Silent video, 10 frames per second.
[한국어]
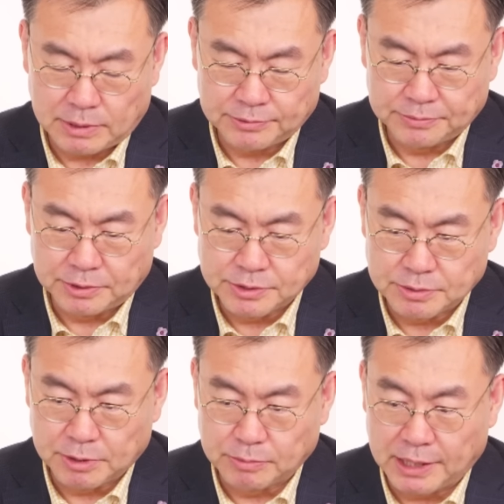
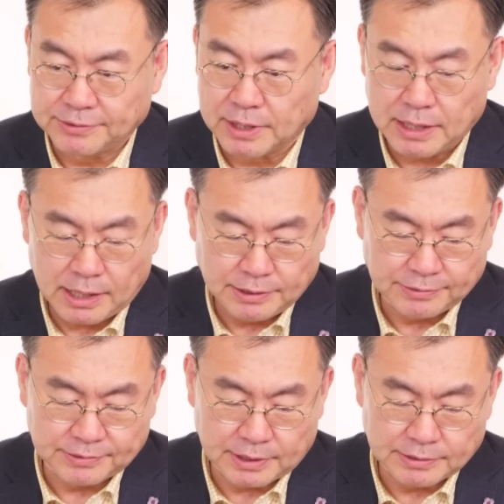말씀드렸지만 SK 뭐
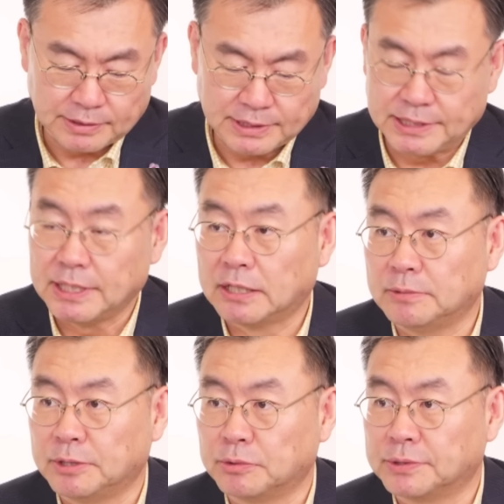하이닉스라든가 기아를
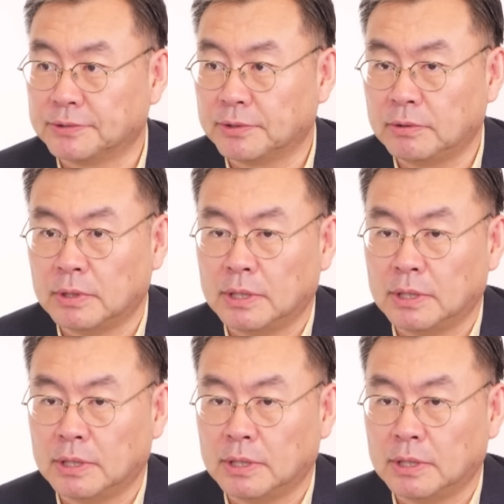비롯해서